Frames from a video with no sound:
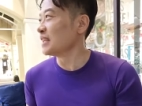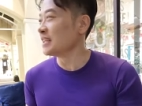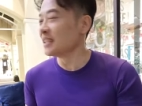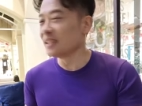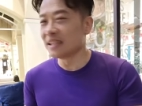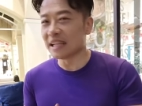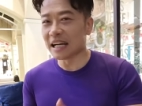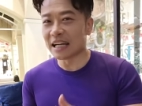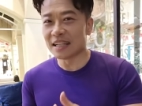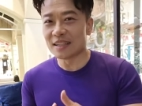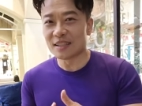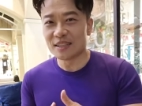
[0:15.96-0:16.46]
ฉัน
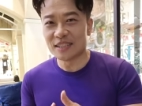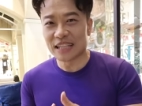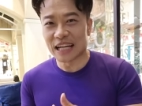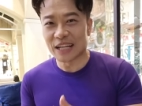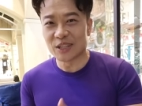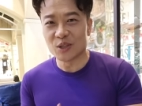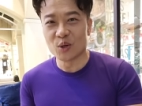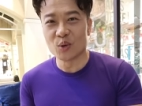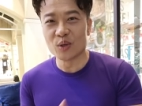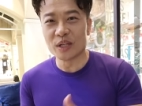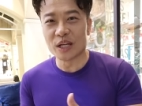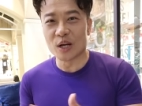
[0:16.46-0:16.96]

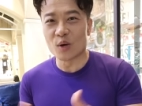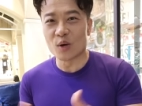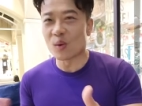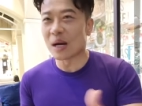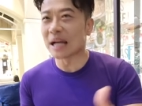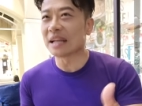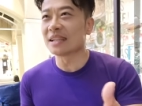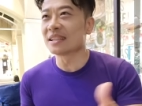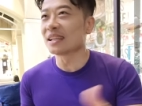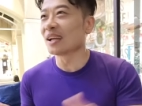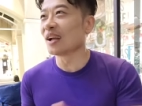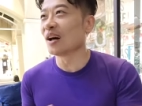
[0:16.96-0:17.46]
อายุหนึ่ง
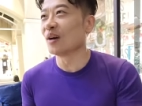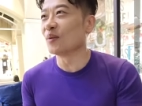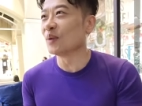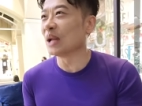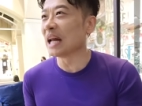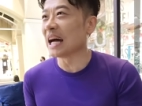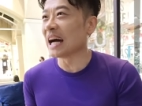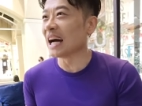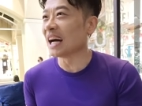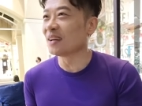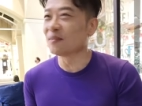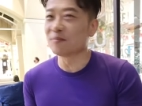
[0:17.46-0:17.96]
วันตลอดเว
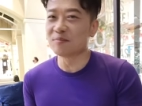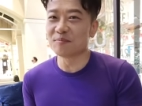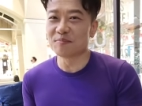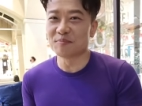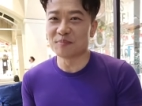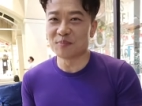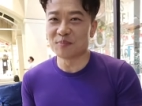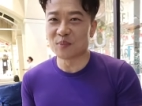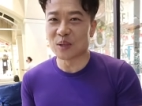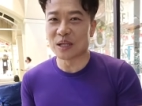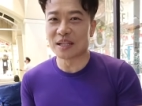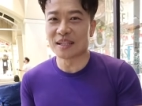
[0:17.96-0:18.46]
ลา
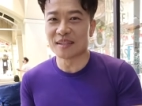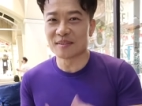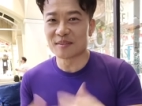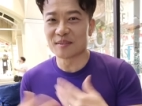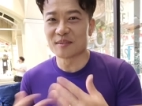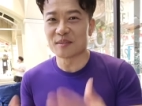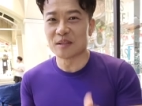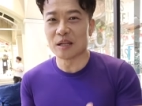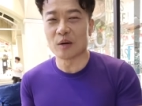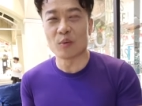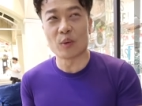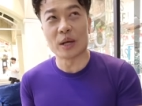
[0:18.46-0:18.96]
วัน
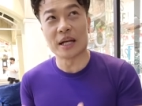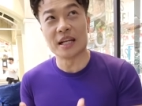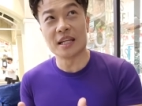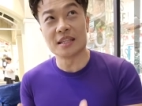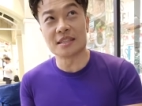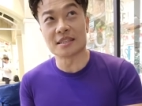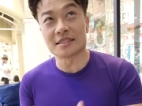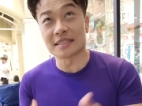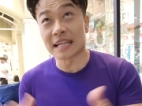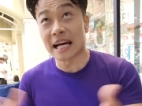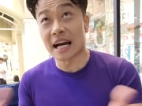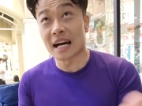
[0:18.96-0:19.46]
แล้ววัน
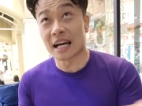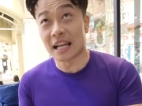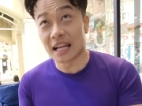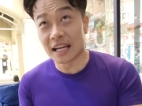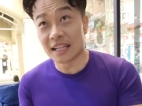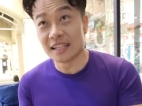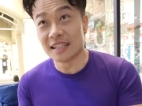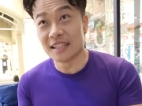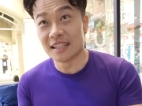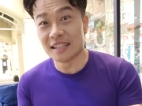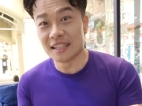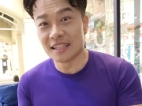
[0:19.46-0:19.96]
นี้จะสร้างอะไร
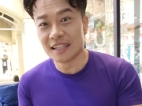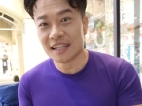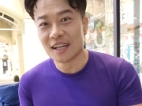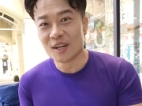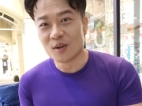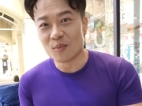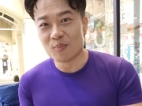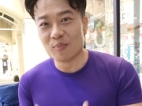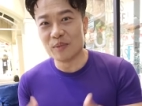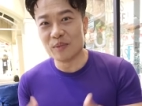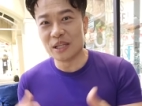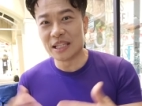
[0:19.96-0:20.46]
ดี
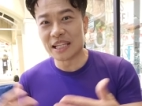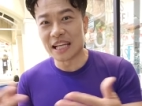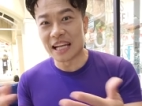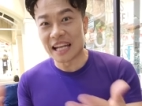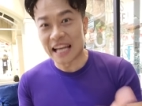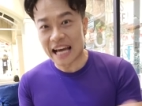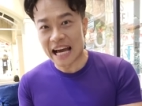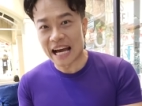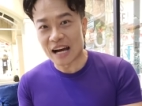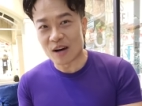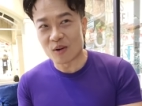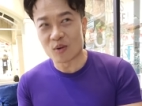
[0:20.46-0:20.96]
มีแต่
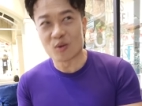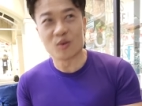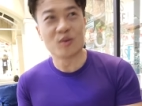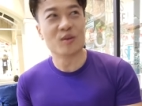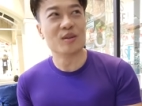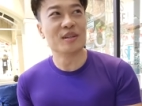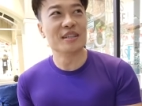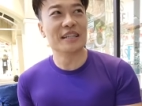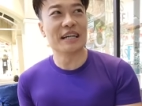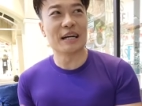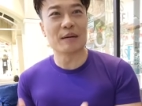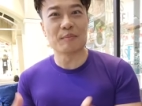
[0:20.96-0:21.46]
now
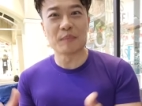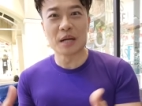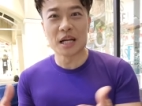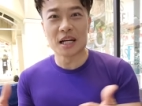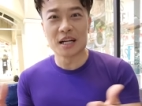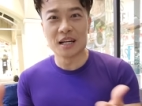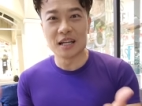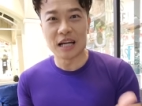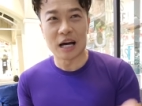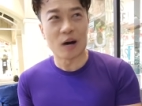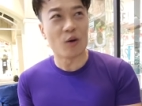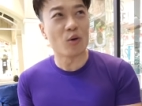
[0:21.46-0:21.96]
นะไม่
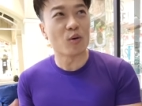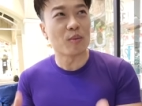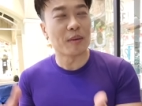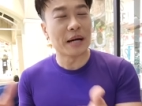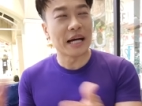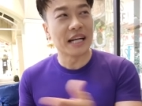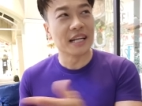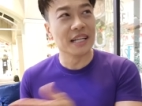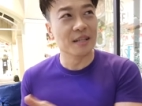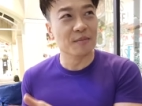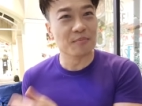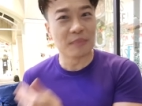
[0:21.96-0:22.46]
เคยเอา
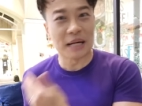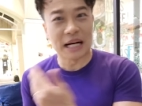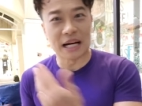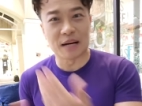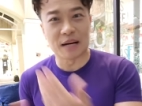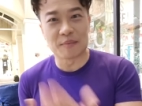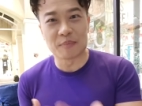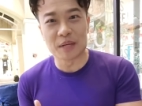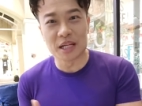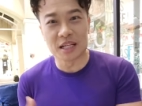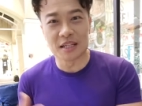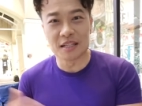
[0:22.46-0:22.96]
อดีตมา
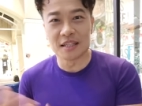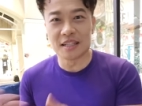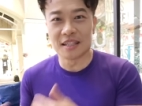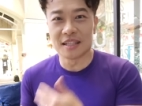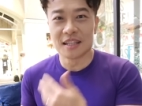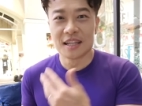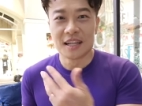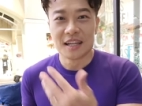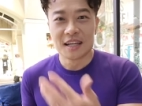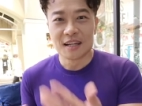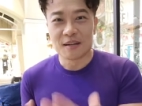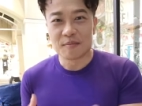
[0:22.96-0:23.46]
ไม่
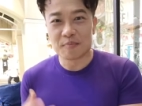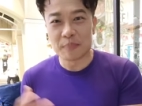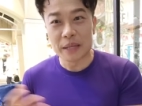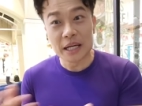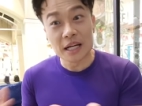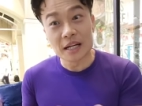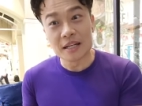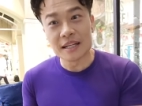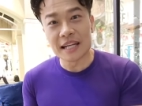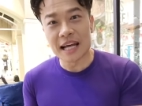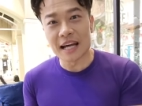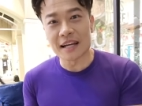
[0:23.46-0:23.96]

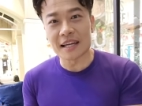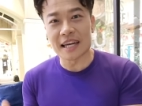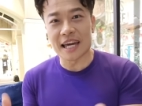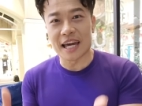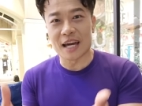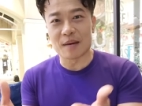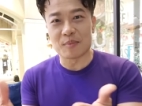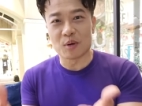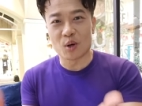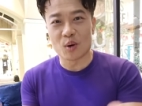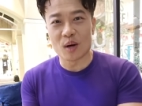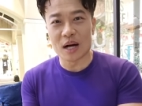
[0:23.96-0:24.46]
เคยหน้า
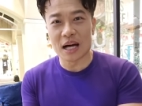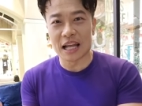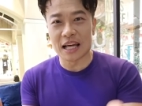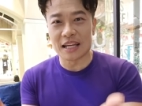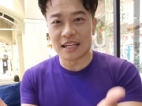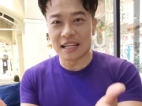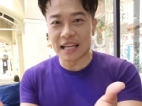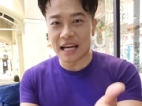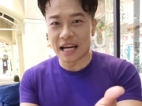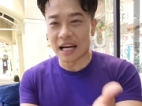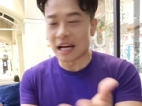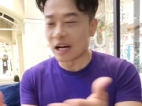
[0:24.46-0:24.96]
แก่เพราะว่าอะ
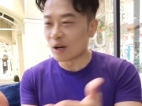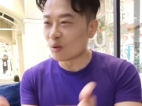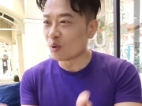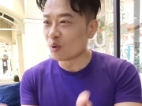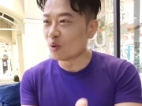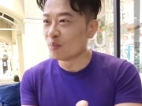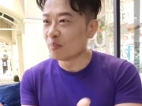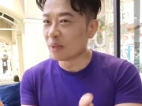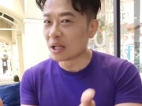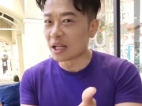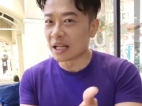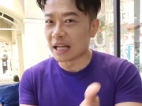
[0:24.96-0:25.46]
ไรหน้า
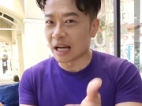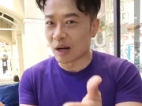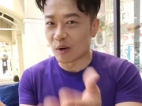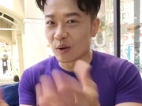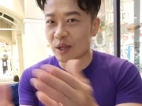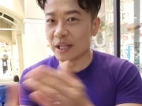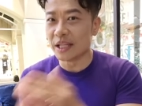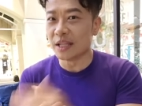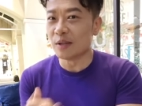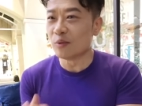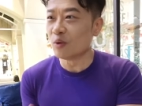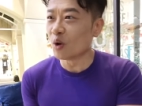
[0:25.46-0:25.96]
คุณไม่เคยเอา
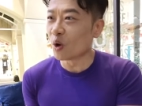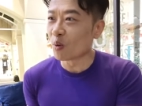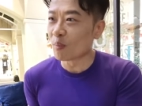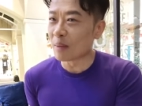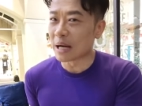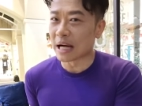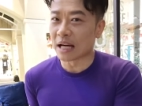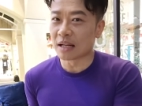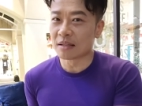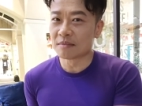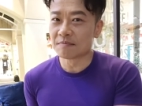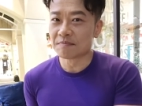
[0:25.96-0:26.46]
อดีตยก
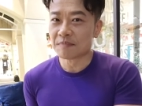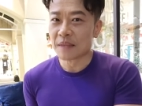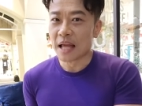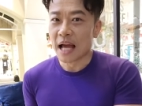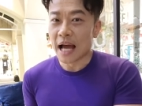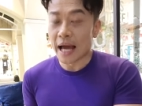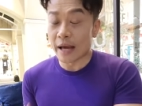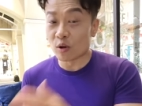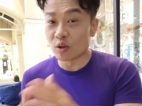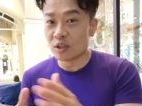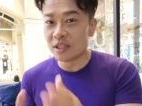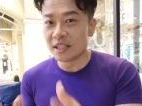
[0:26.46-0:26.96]
มา
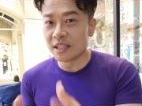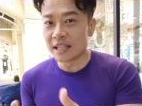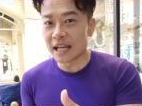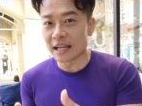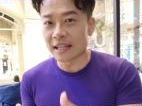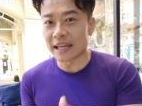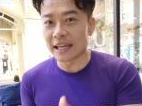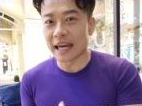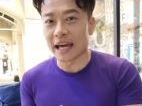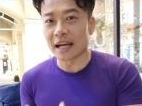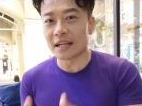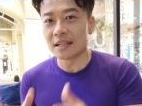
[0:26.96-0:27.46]
ไอคนที่ห
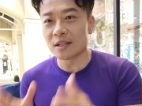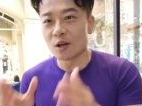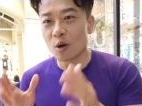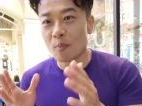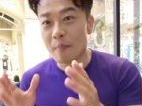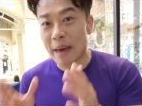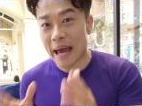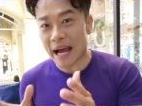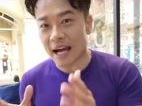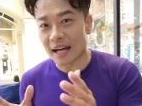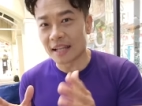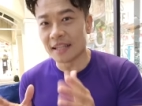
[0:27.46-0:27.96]
น้าแก่คือเขา
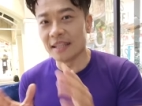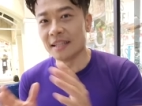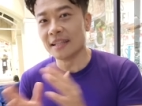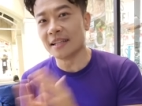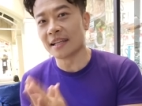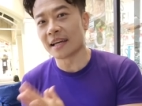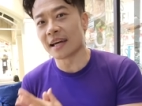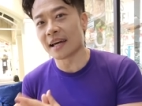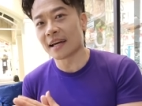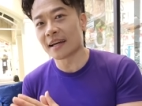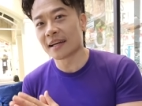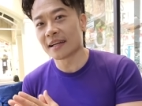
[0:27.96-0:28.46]
แบกอดี
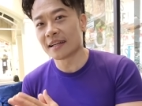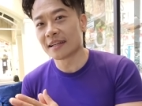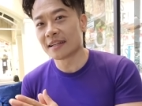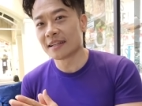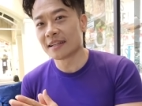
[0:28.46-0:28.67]
ตไง